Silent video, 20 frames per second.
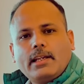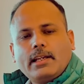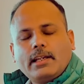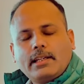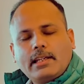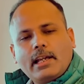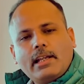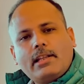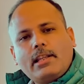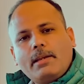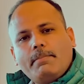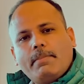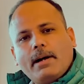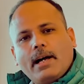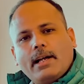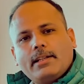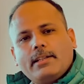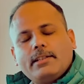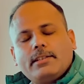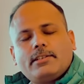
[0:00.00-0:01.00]
ये थी
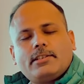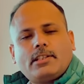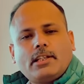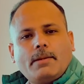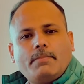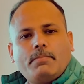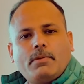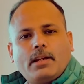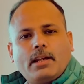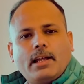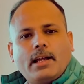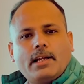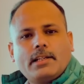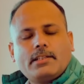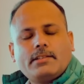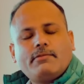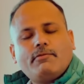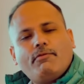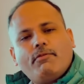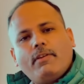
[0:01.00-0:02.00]
बात सब
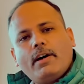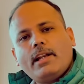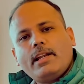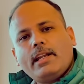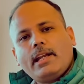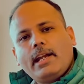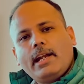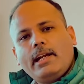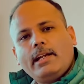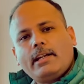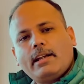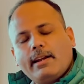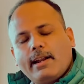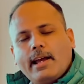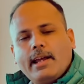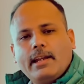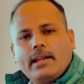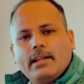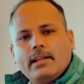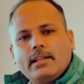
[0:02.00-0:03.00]
क्लास वन एट
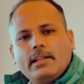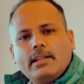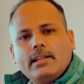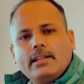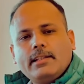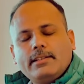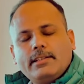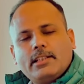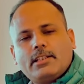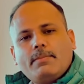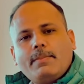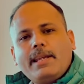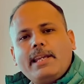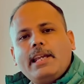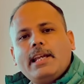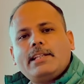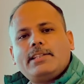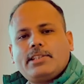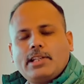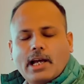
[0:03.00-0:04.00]
नाइन जिसमें
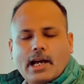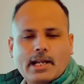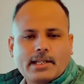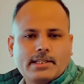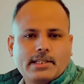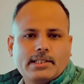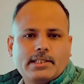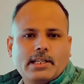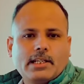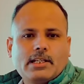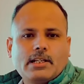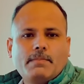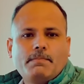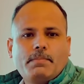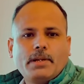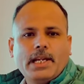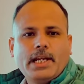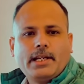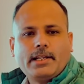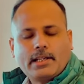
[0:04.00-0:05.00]
ये चार चीज़ें
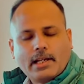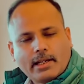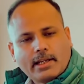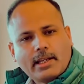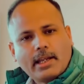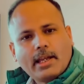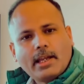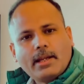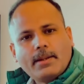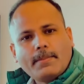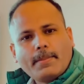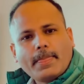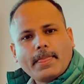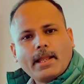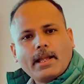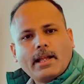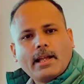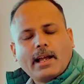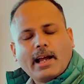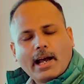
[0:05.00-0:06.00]
कंप्लीट करके
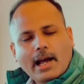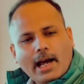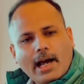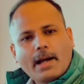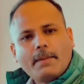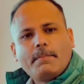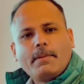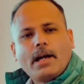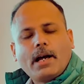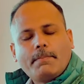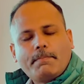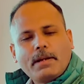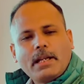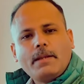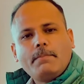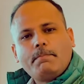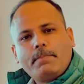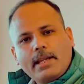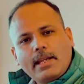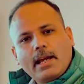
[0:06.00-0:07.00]
आप अपनी
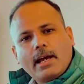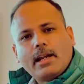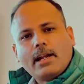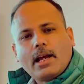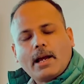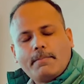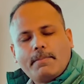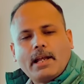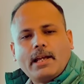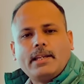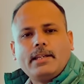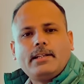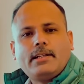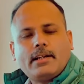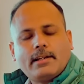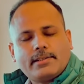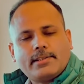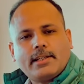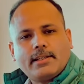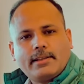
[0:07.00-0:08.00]
पीआर अप्लाई
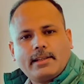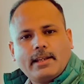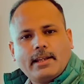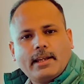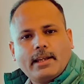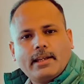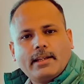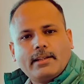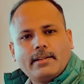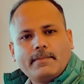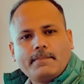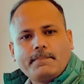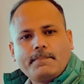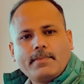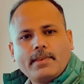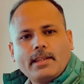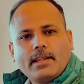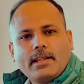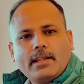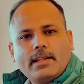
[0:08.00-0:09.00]
कर सकते हैं
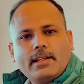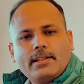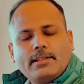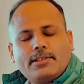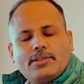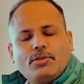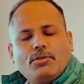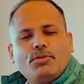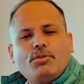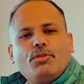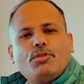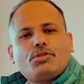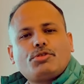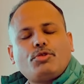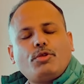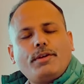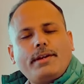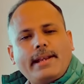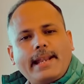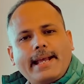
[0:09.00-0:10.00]
सो so,
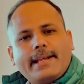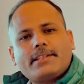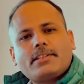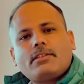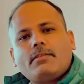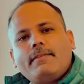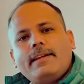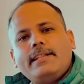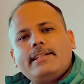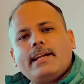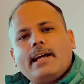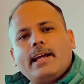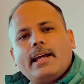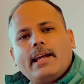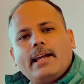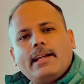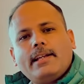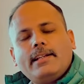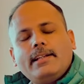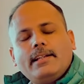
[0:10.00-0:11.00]
दोस्तों नेक्स्ट वीज़ा
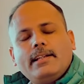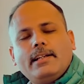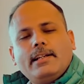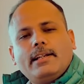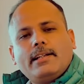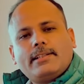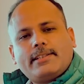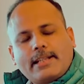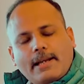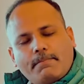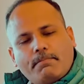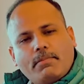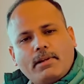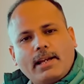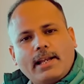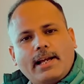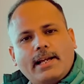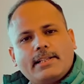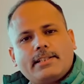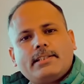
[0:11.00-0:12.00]
है सब
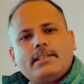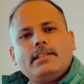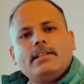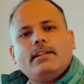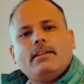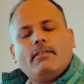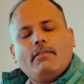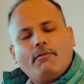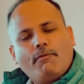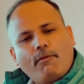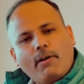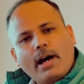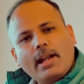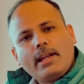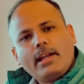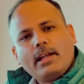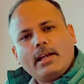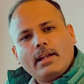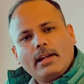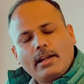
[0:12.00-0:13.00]
क्लास
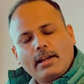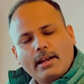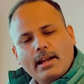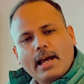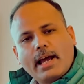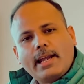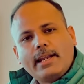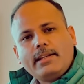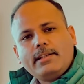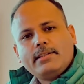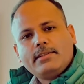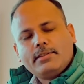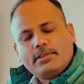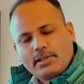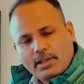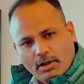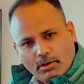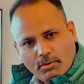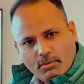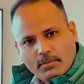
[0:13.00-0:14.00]
वन नाइन
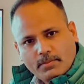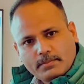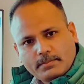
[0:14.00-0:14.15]
ज़ीरो